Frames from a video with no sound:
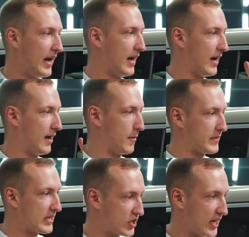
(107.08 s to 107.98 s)
А,
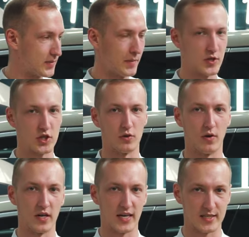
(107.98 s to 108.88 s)
сейчас мы
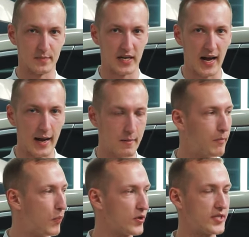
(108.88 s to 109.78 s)
машину
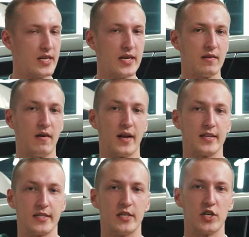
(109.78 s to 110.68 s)
разбираем, после этого
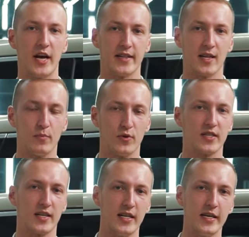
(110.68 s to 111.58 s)
она заезжает на
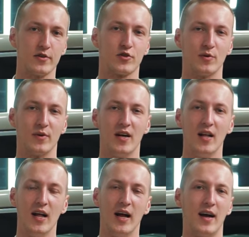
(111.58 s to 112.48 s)
пост оклейки, чтобы
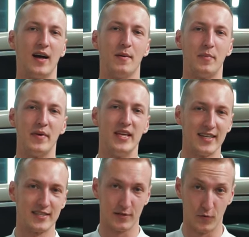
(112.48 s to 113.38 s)
а,
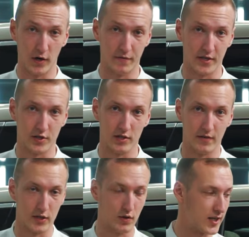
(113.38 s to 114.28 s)
поменять свой внешний
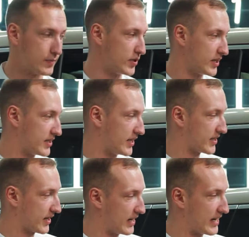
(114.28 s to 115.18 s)
вид. У нас будет
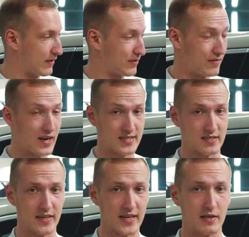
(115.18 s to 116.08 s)
здесь оклейка в два
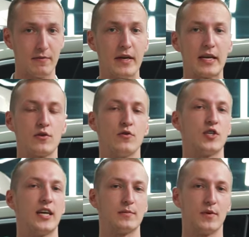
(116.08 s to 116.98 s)
цвета, верхнюю
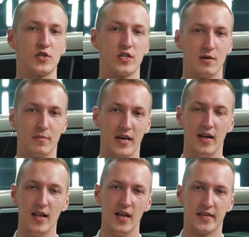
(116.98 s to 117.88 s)
часть машины
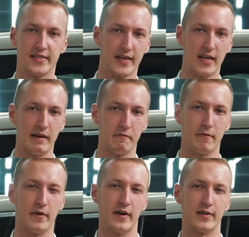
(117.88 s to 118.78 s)
мы заклеим
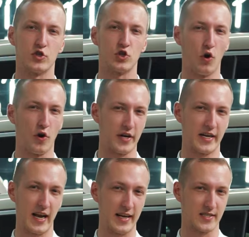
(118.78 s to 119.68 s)
в
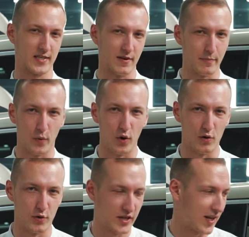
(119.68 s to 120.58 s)
черный глянцевый
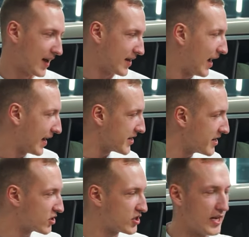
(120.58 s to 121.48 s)
полиуретан, а
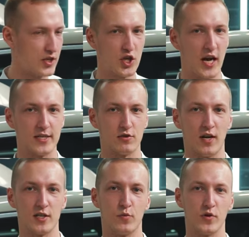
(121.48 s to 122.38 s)
нижняя часть у
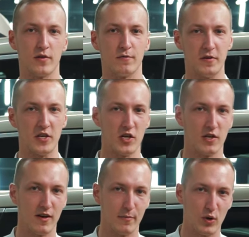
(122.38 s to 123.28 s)
нас будет в
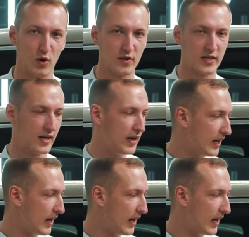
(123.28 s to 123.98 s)
виниловой пленке,